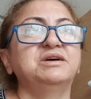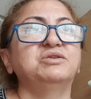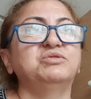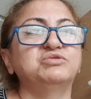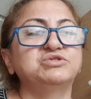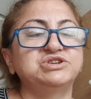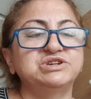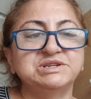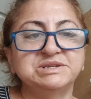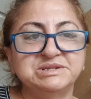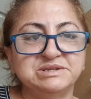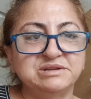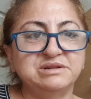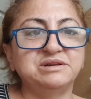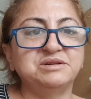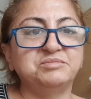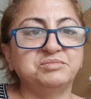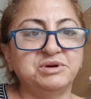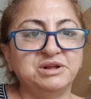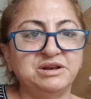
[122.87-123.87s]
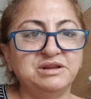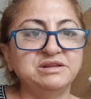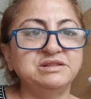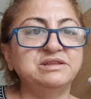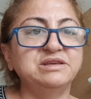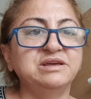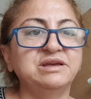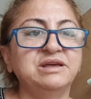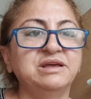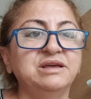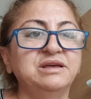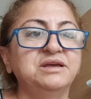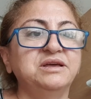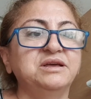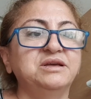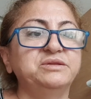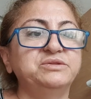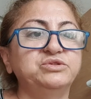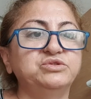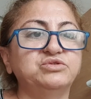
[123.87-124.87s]
очень сильно болит.
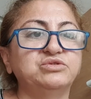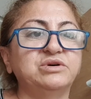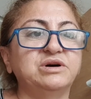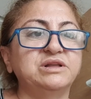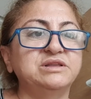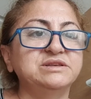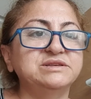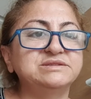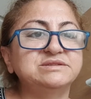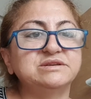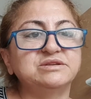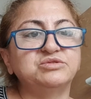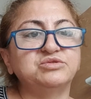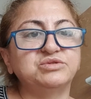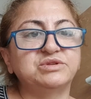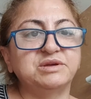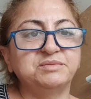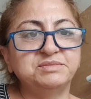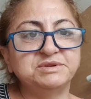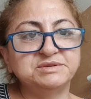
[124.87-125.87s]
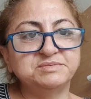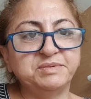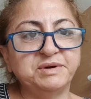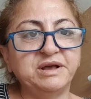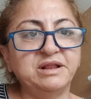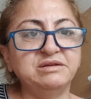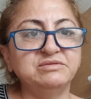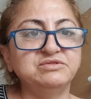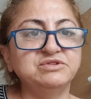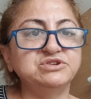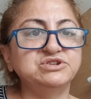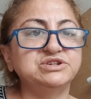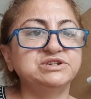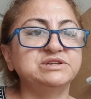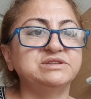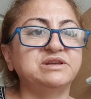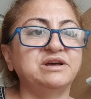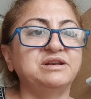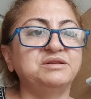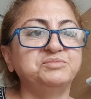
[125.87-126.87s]
Но они делают обезболивающие,
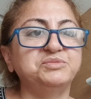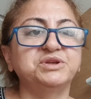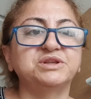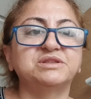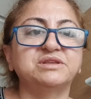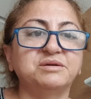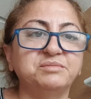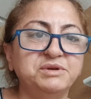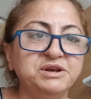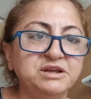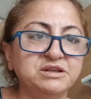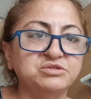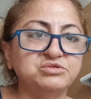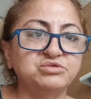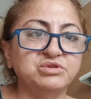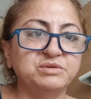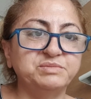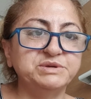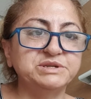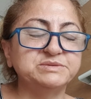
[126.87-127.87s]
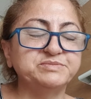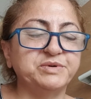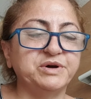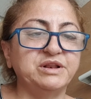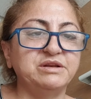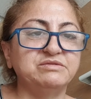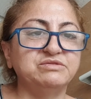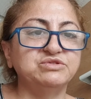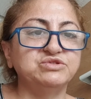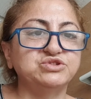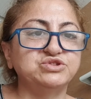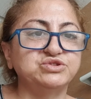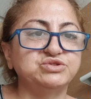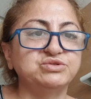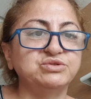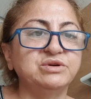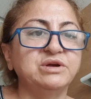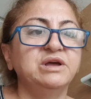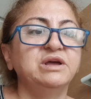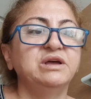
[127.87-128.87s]
дали мне таблетку
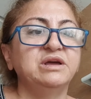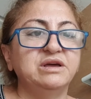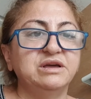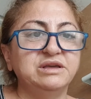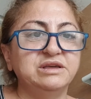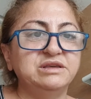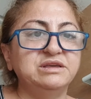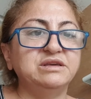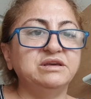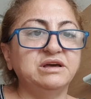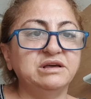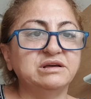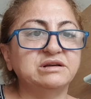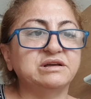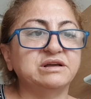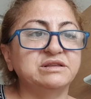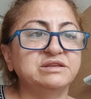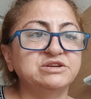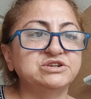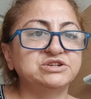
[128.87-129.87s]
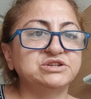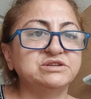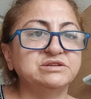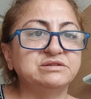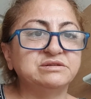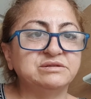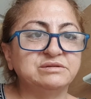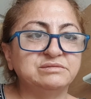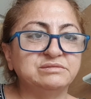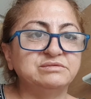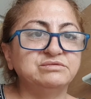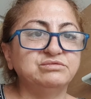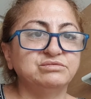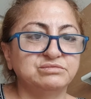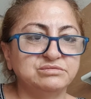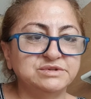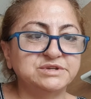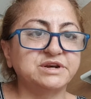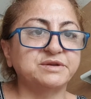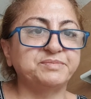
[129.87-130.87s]
обезболивающую. И я, конечно, ну,
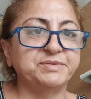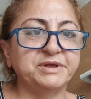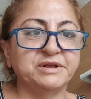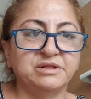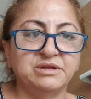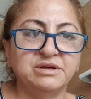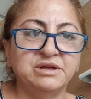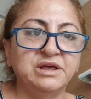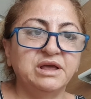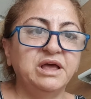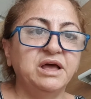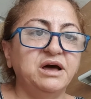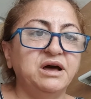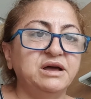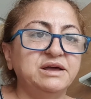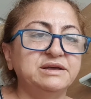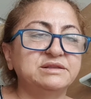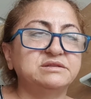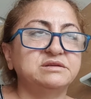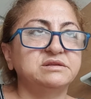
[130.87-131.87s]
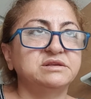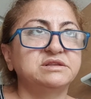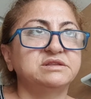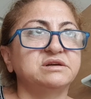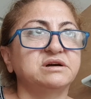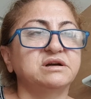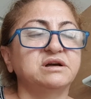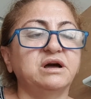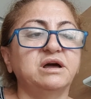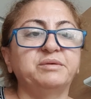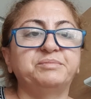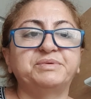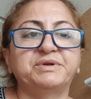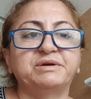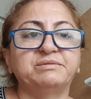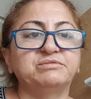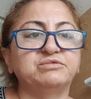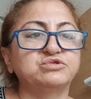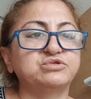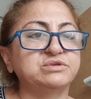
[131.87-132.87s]
терпела. Это не такая
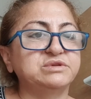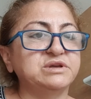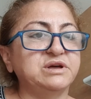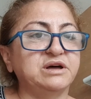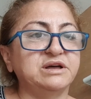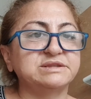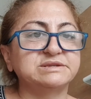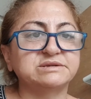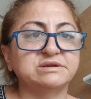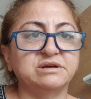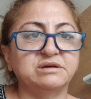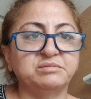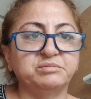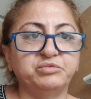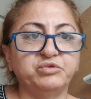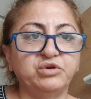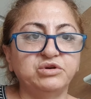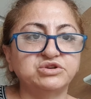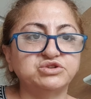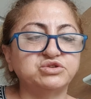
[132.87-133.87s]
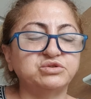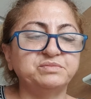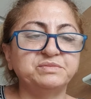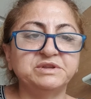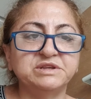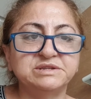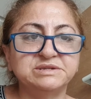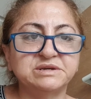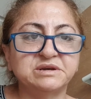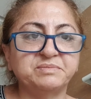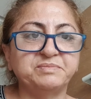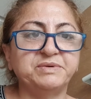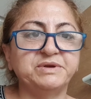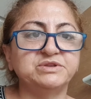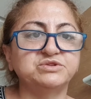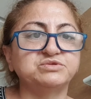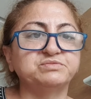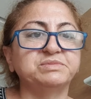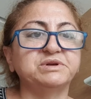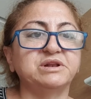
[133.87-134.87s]
прям вот адская боль, чтобы не
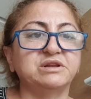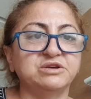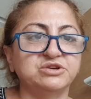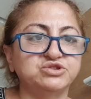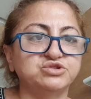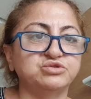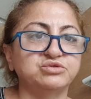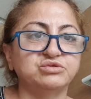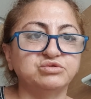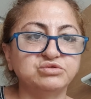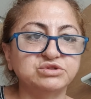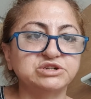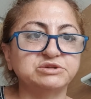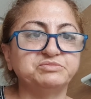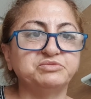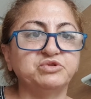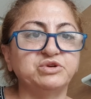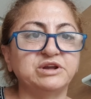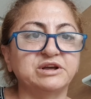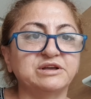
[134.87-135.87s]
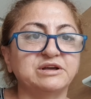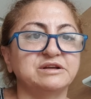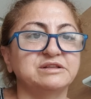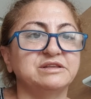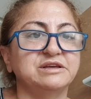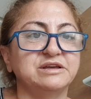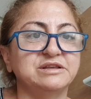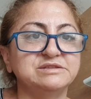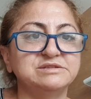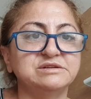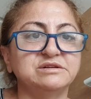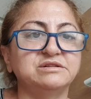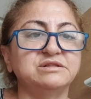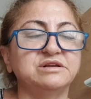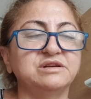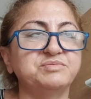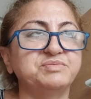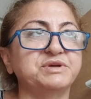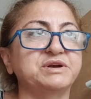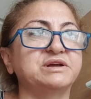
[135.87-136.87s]
терпеть. Были еще хуже боли, когда я
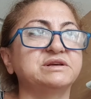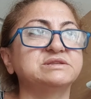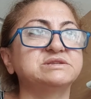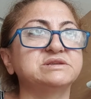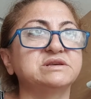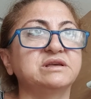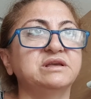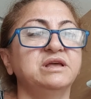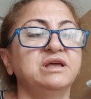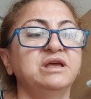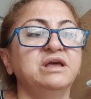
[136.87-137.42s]
делала операции.